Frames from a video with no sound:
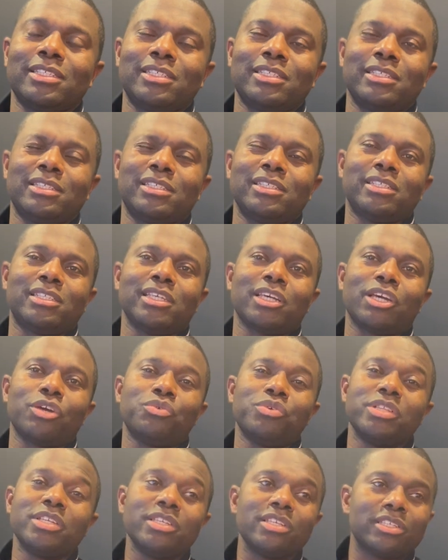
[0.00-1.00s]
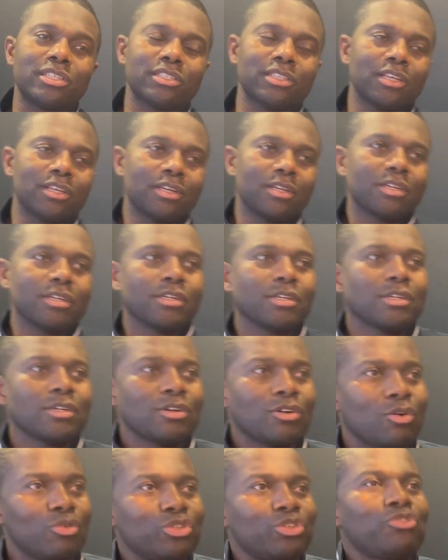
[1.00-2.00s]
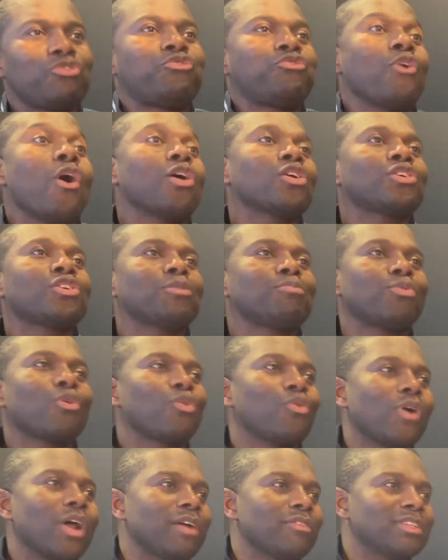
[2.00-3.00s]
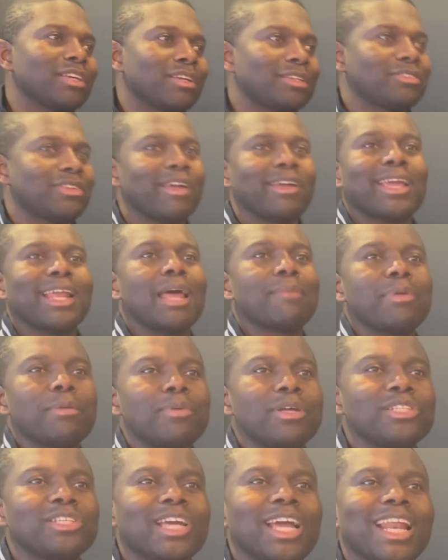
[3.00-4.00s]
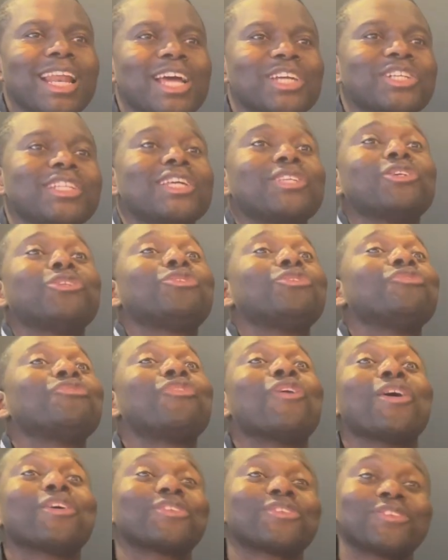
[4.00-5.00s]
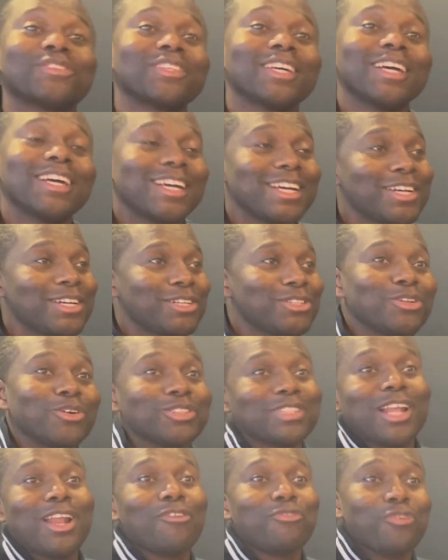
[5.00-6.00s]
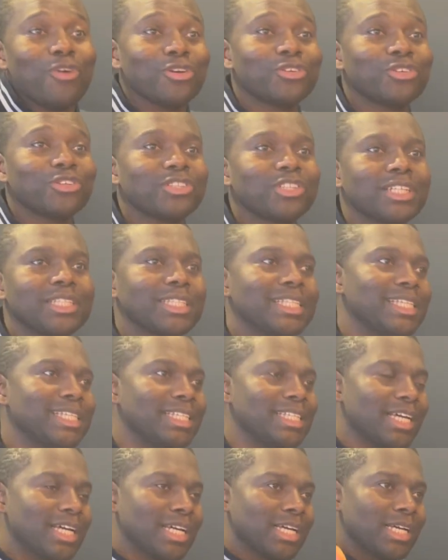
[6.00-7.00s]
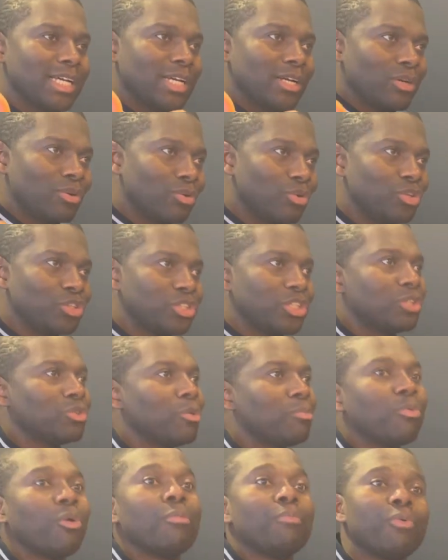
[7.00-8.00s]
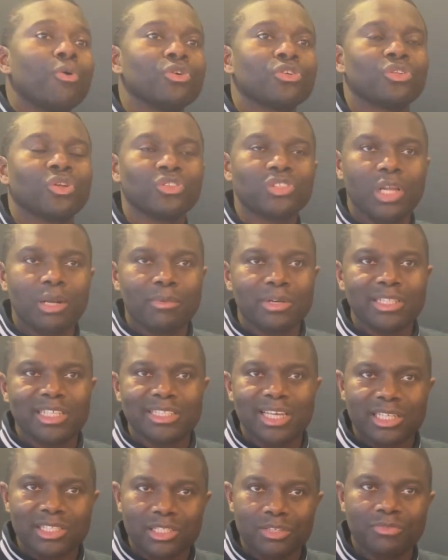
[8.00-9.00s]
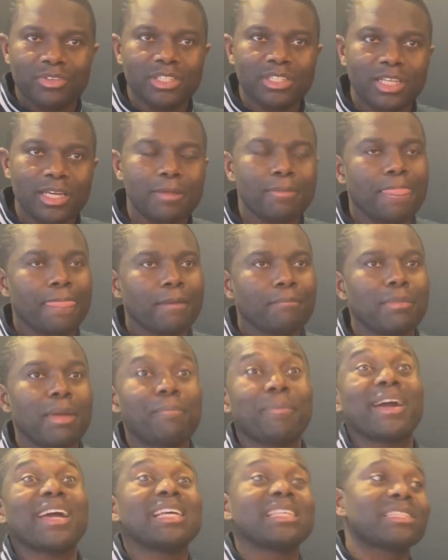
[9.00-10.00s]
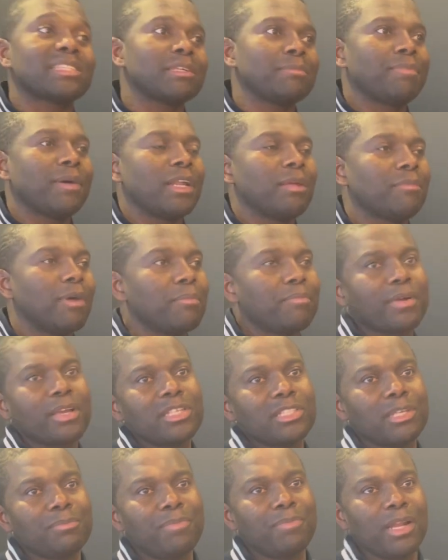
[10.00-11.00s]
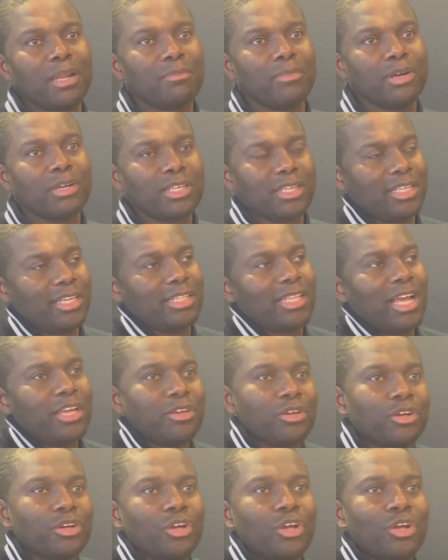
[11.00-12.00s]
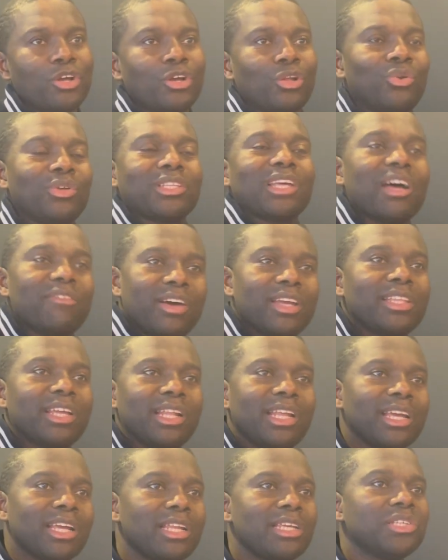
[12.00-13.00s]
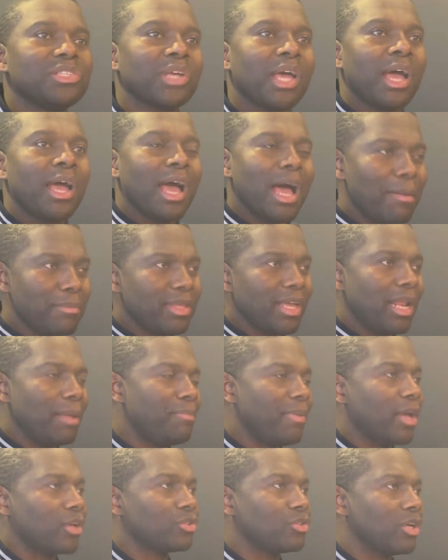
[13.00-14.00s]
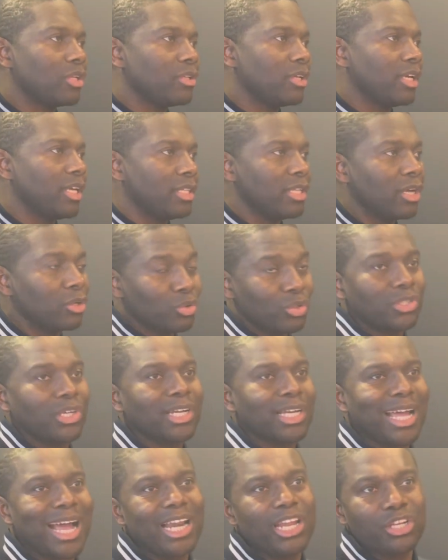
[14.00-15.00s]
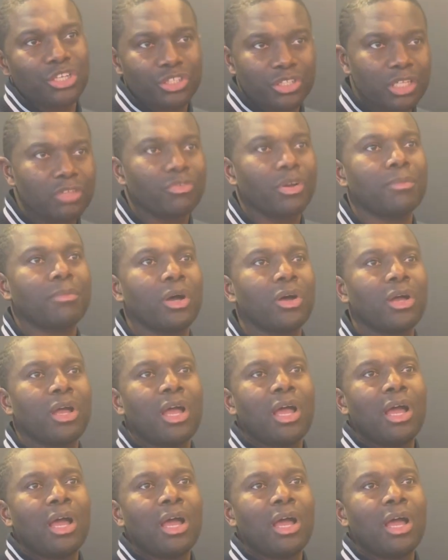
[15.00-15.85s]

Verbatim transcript: qui, qui, se réunissent. On dit force, pourquoi Vous savez que la Bible dit que la jeunesse est une force. Donc, c'est la force jeune. Et aux jeunes, on propose non seulement des activités, mais principalement, principalement, qui est d'ailleurs le travail de l'Église, amener les personnes, et dans notre cas, les jeunes vraiment,